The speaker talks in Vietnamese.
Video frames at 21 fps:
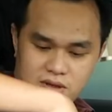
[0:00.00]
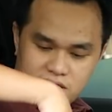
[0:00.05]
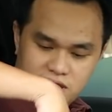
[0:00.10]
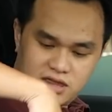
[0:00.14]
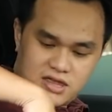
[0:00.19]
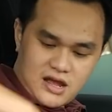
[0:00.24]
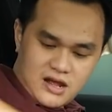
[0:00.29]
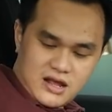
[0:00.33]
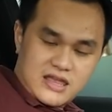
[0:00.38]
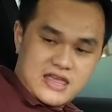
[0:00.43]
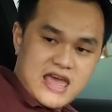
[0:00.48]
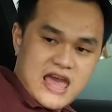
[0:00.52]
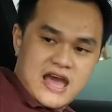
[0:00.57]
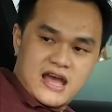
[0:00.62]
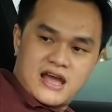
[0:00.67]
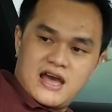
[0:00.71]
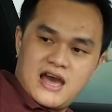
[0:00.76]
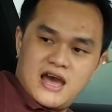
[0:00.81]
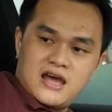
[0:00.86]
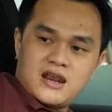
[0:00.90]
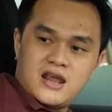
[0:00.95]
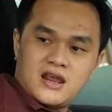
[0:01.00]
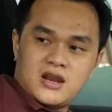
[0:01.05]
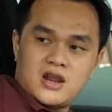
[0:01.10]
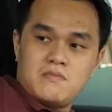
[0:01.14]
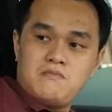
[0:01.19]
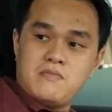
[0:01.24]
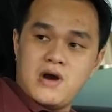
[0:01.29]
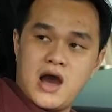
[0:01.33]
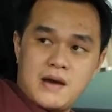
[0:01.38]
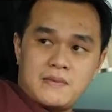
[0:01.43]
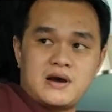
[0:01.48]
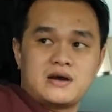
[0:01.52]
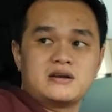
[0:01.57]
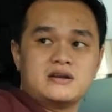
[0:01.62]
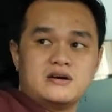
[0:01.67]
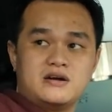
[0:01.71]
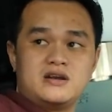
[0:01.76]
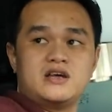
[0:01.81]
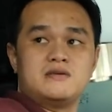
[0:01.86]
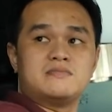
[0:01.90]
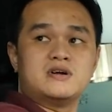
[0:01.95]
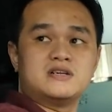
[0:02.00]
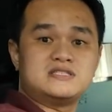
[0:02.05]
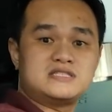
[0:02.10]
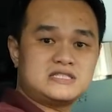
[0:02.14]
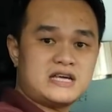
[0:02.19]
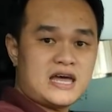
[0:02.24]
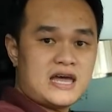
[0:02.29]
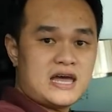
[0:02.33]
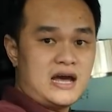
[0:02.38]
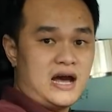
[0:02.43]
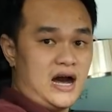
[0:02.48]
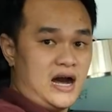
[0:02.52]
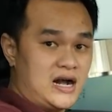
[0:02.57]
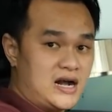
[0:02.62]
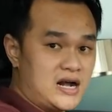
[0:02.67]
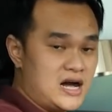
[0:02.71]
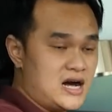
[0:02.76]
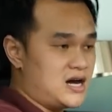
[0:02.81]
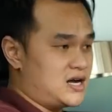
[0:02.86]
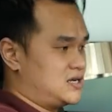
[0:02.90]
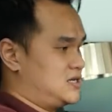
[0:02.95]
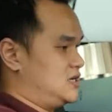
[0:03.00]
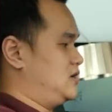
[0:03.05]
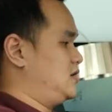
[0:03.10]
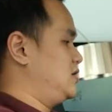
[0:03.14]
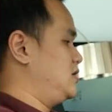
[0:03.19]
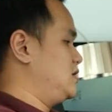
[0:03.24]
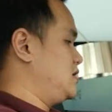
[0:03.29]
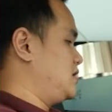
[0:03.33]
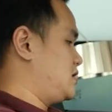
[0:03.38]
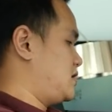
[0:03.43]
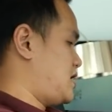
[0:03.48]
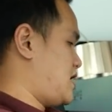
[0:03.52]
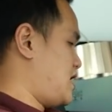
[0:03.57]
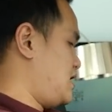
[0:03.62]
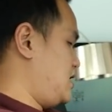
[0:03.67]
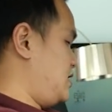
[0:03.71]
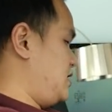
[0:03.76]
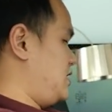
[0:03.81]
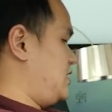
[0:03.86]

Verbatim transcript: cái chất da ghế này nó mềm hơn nữa thì mình sẽ ưng hơn đấy